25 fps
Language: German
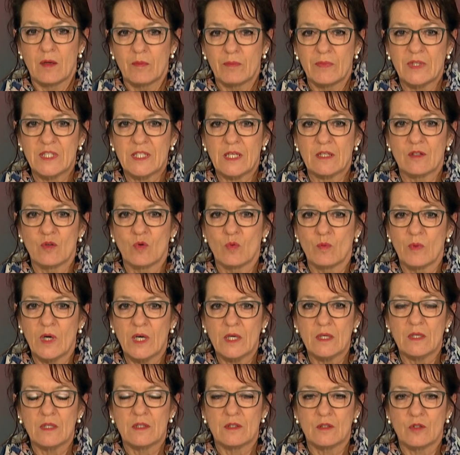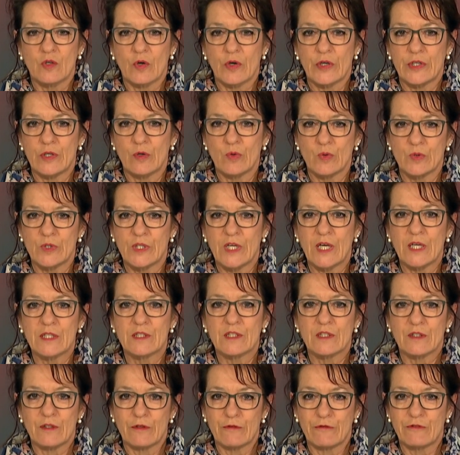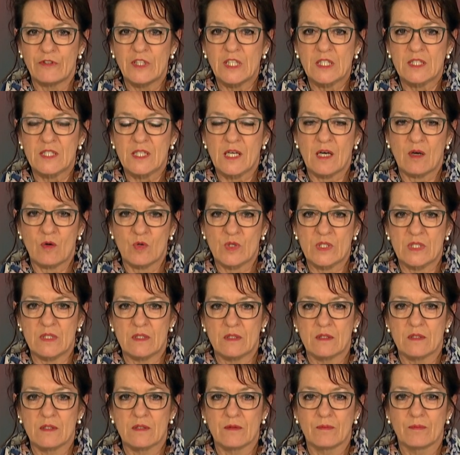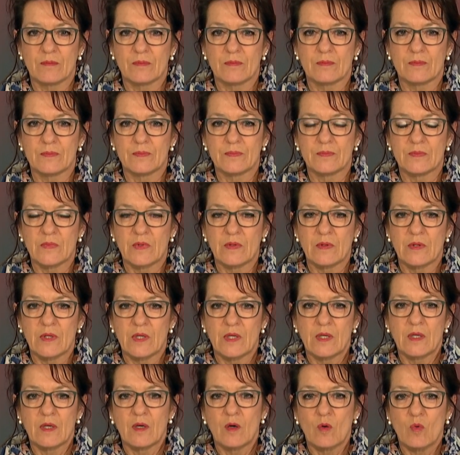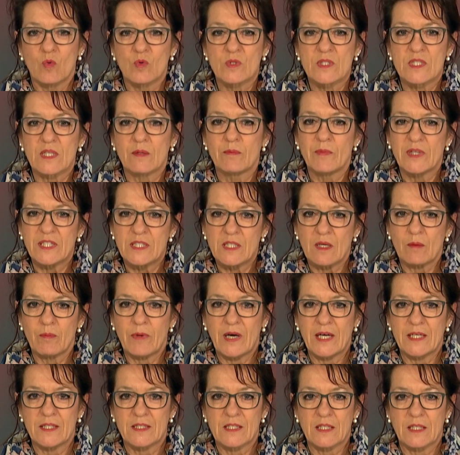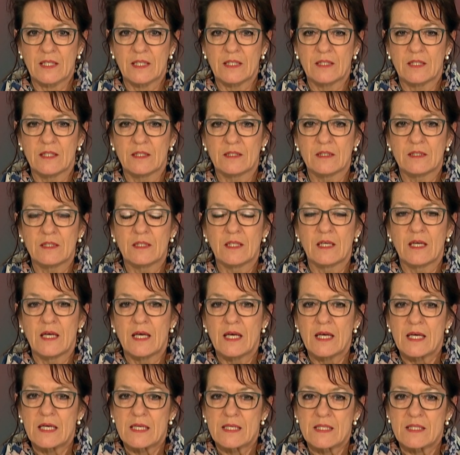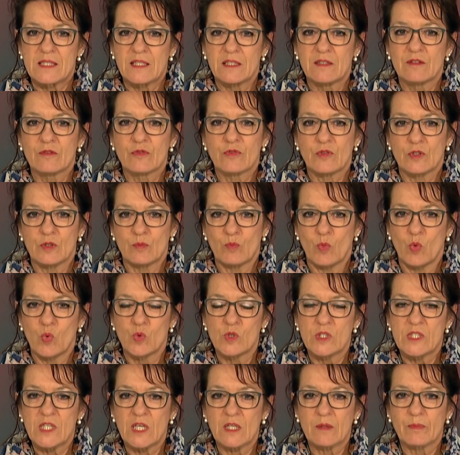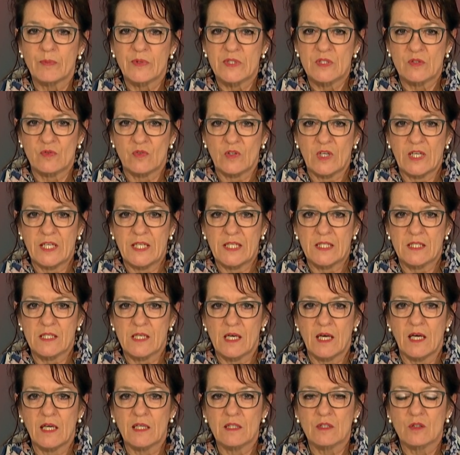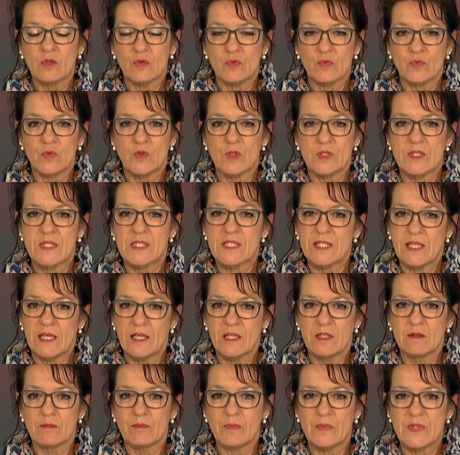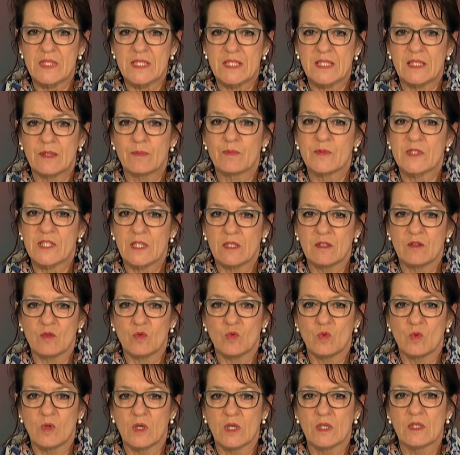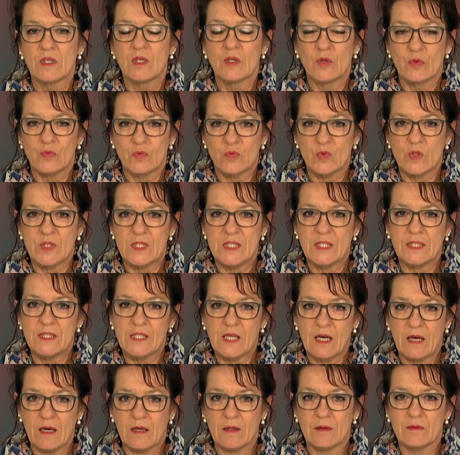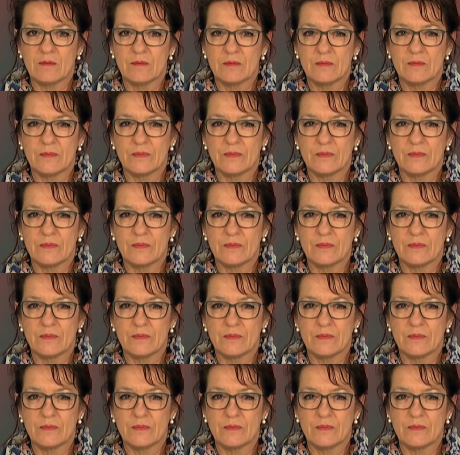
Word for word: mit der Nummer 900 4000. Unsere Mitarbeiterinnen sind von Montag bis Freitag von 10 bis 17 Uhr für Sie da.